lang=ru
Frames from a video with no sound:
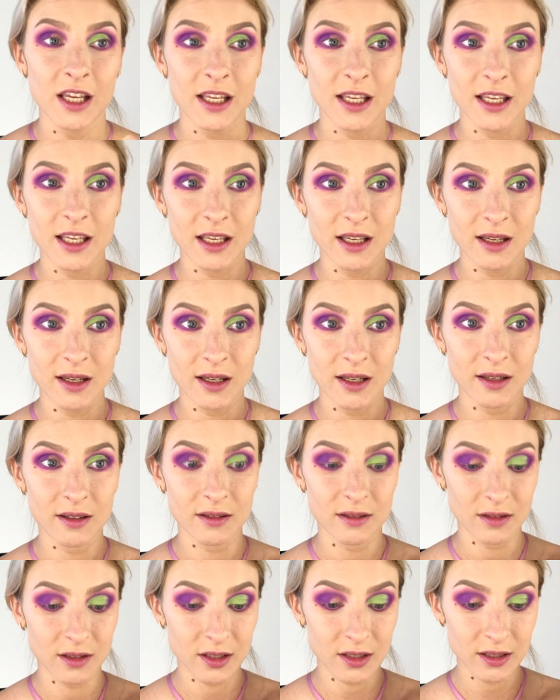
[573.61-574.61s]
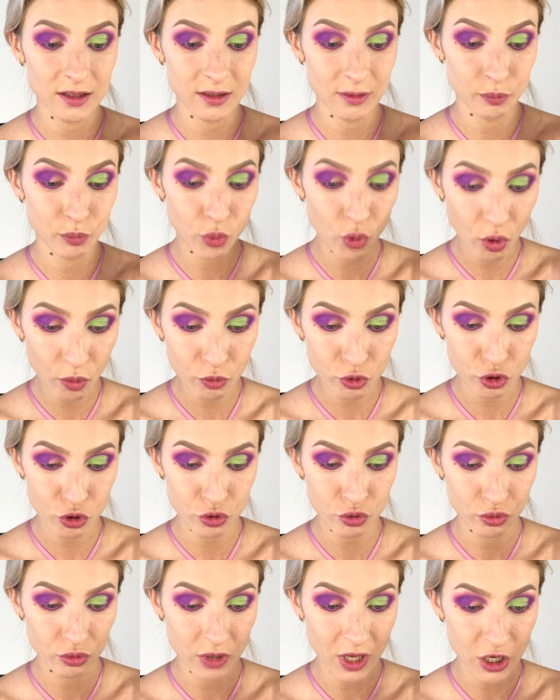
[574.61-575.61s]
И э, с
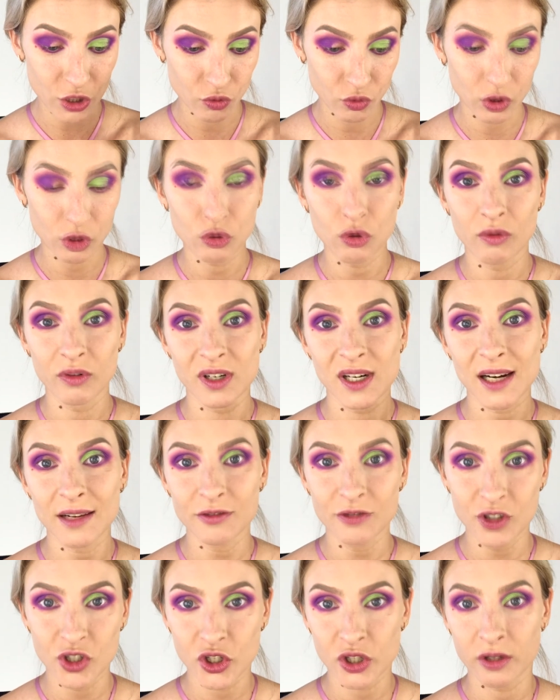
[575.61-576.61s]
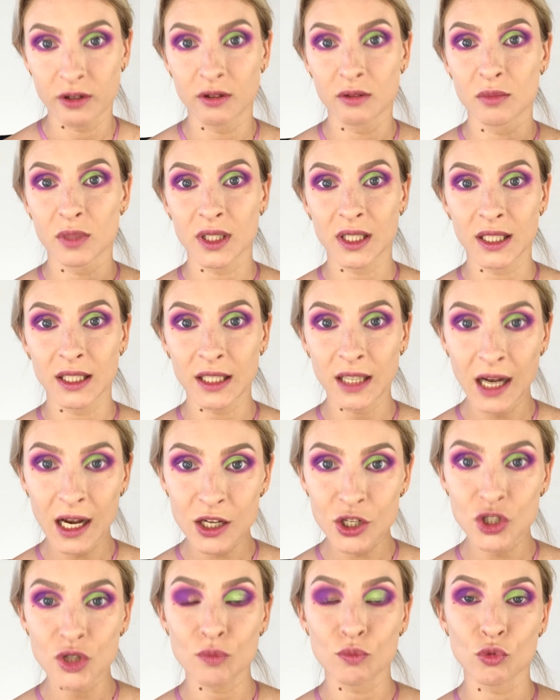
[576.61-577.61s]
помощью даже вот такого графичного
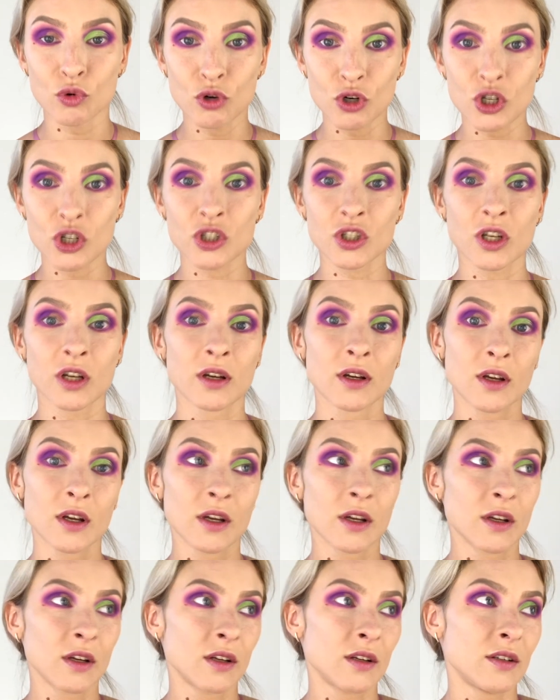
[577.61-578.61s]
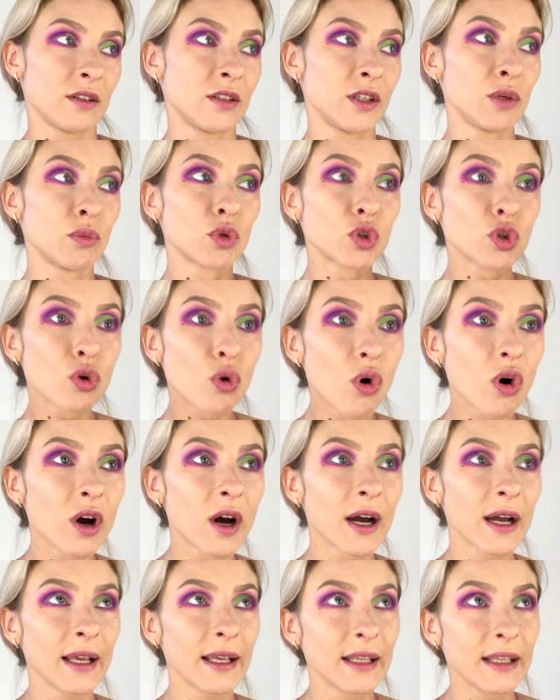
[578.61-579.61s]
макияжа можно
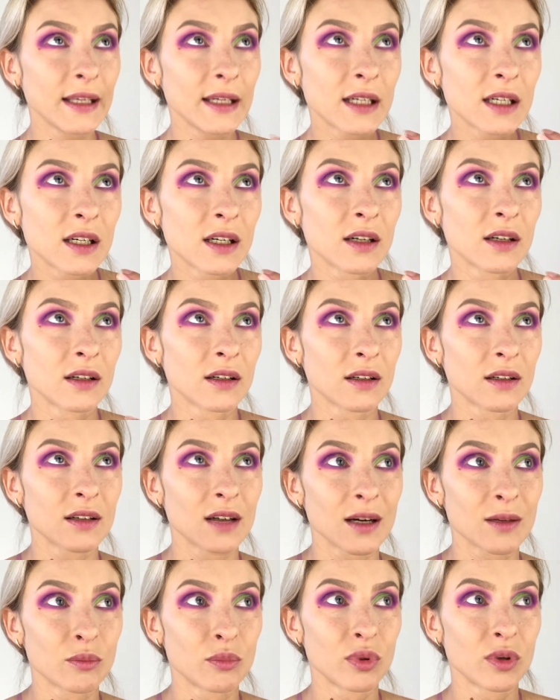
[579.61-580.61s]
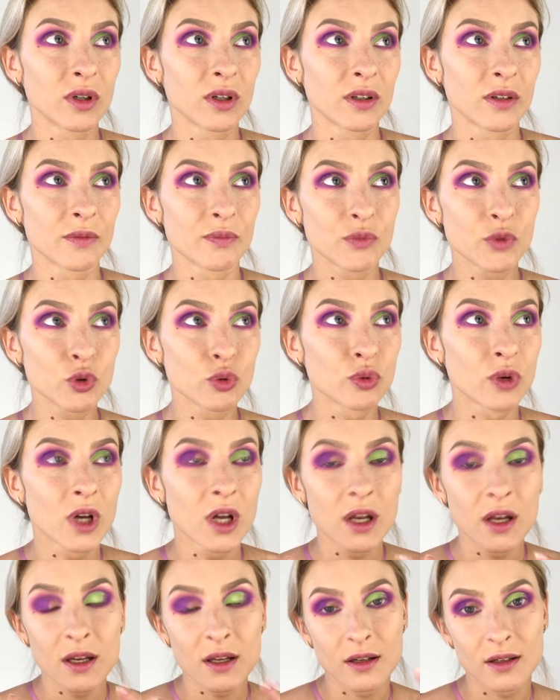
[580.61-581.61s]
немного их э, как бы, ну,
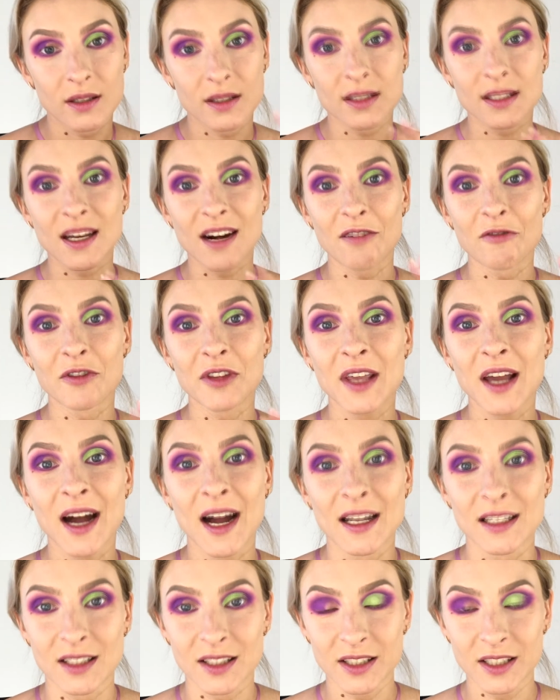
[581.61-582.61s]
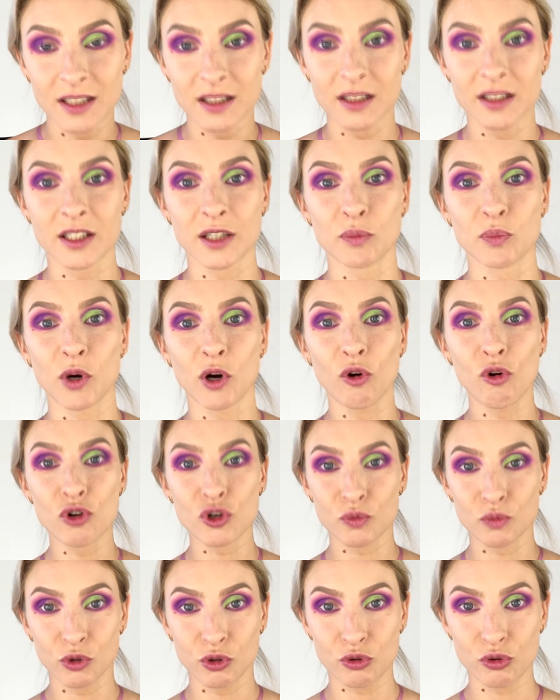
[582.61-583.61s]
сравнять, сделать их
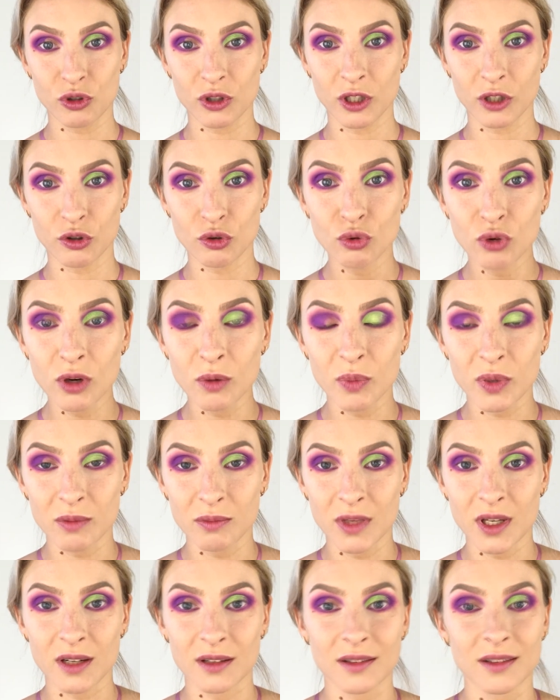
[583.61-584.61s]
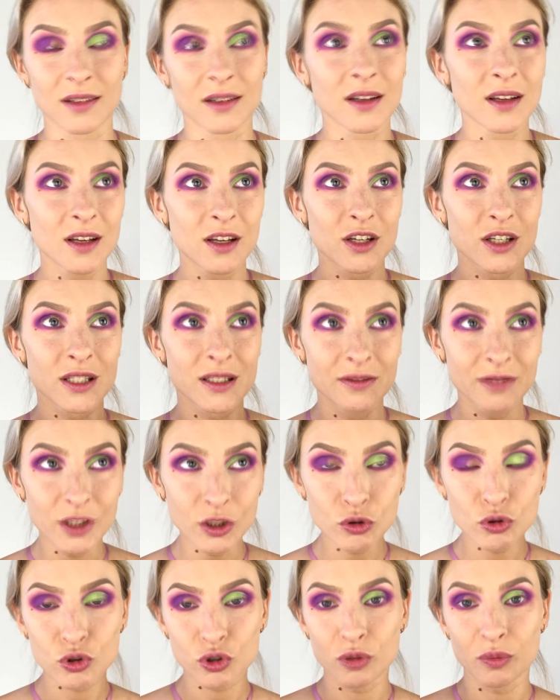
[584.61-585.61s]
похожими друг на друга примерно с
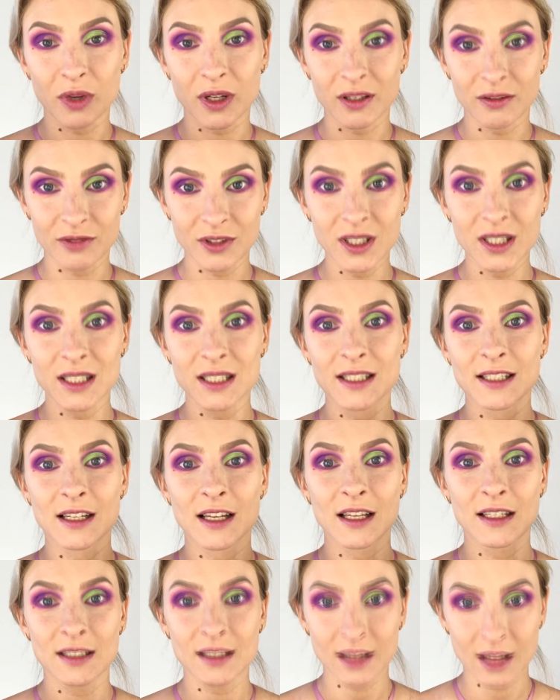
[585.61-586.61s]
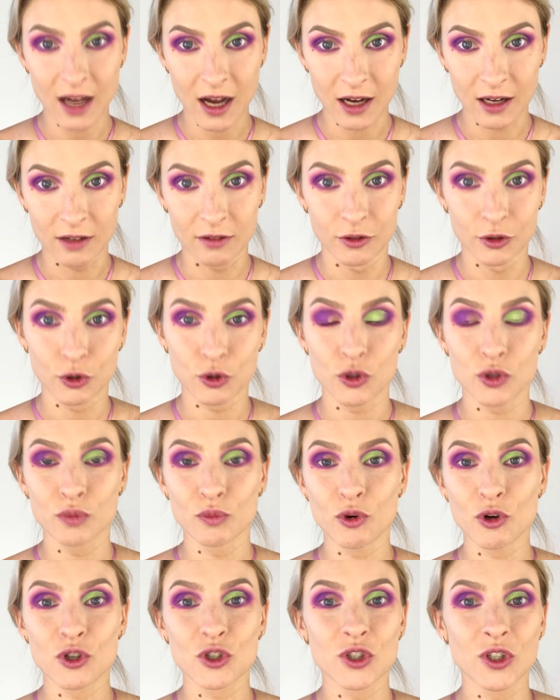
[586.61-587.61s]
виду, чтобы они выглядели одинаково. То есть
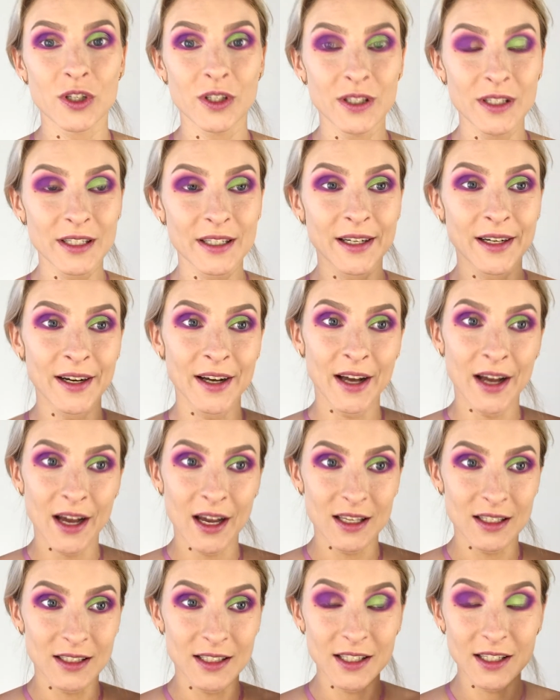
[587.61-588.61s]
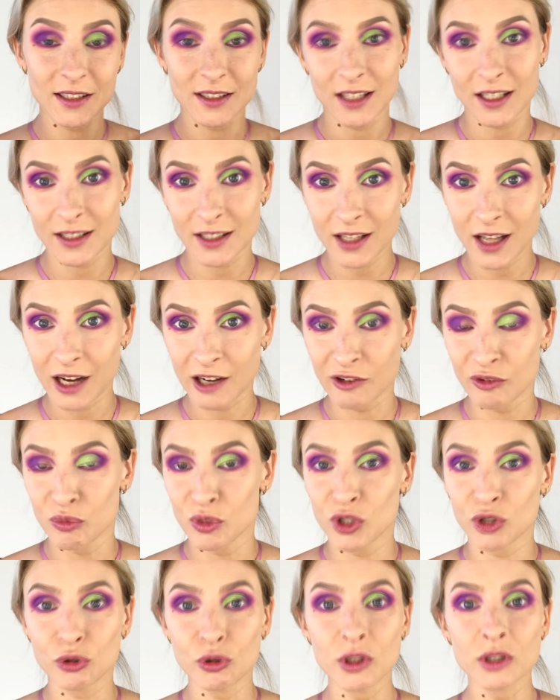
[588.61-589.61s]
можно их сделать
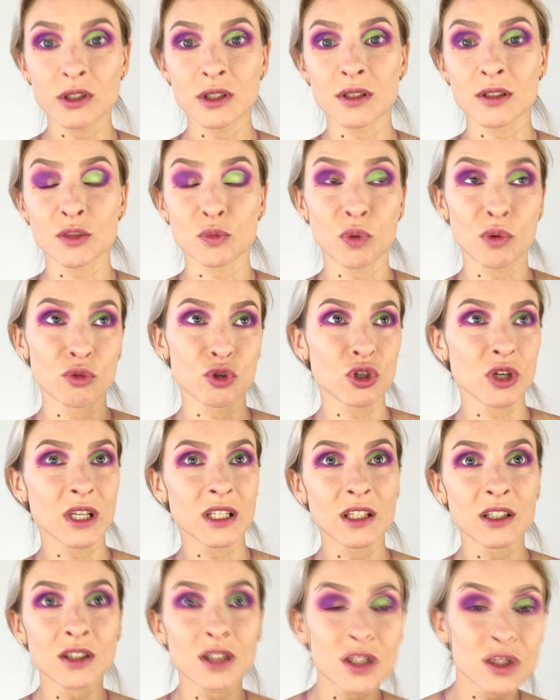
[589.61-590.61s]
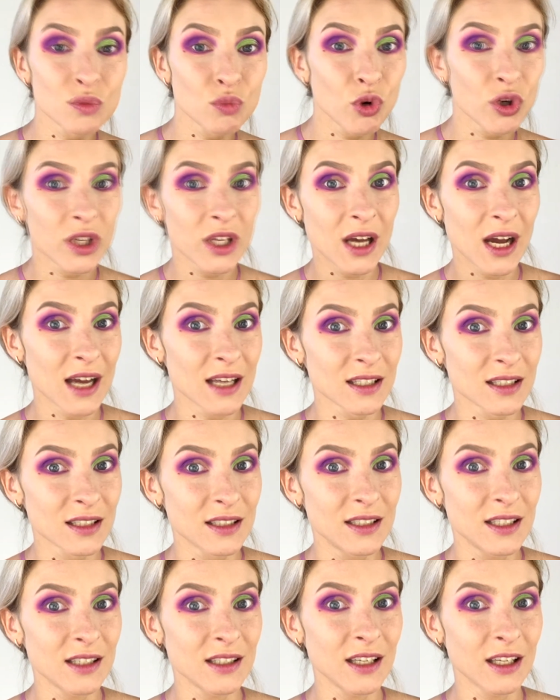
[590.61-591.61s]
одинаковыми не только с помощью каких-то смоки айс,
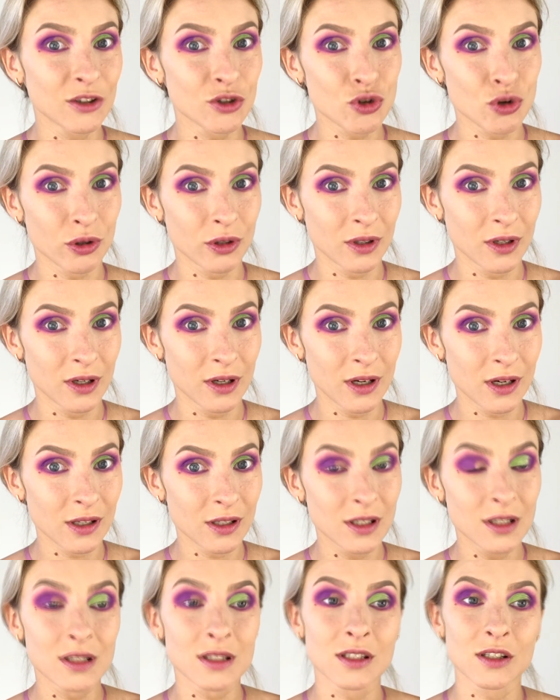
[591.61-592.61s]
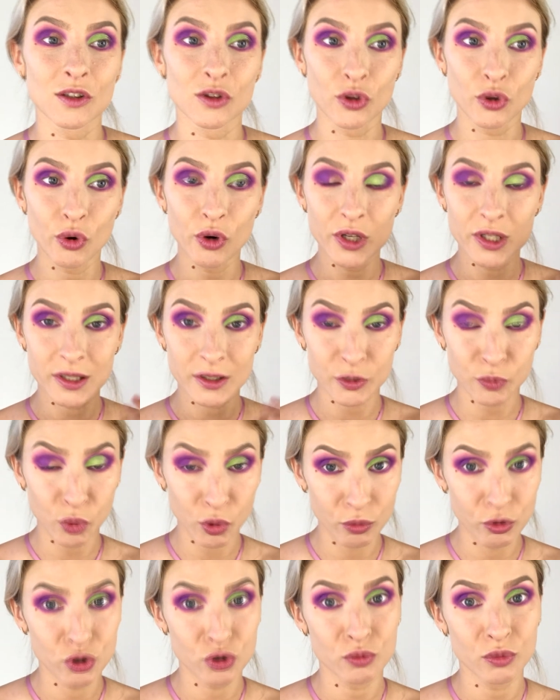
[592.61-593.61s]
где нет четкой границы, но и с
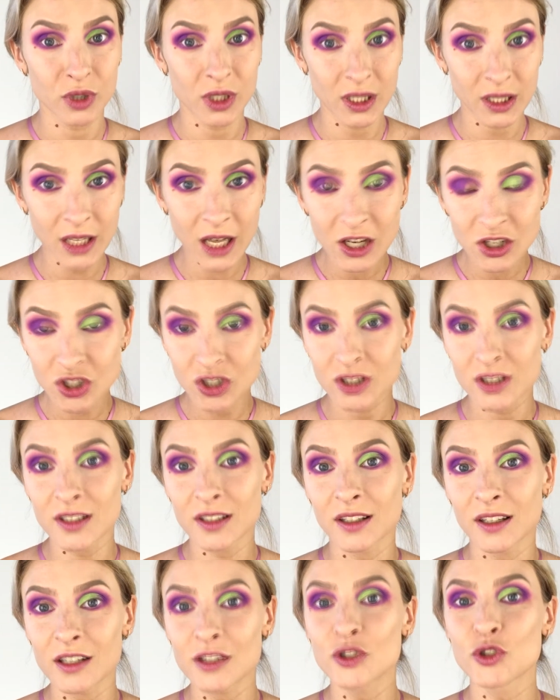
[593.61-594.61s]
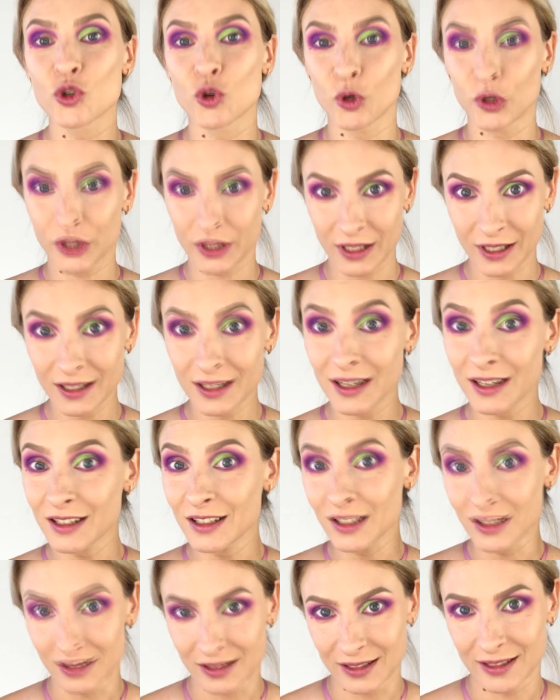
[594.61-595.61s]
помощью макияжа, где есть четкая
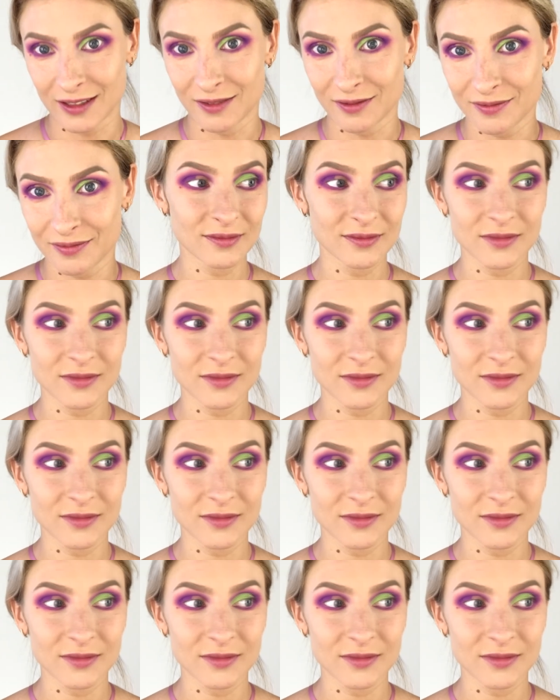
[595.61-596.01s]
граница.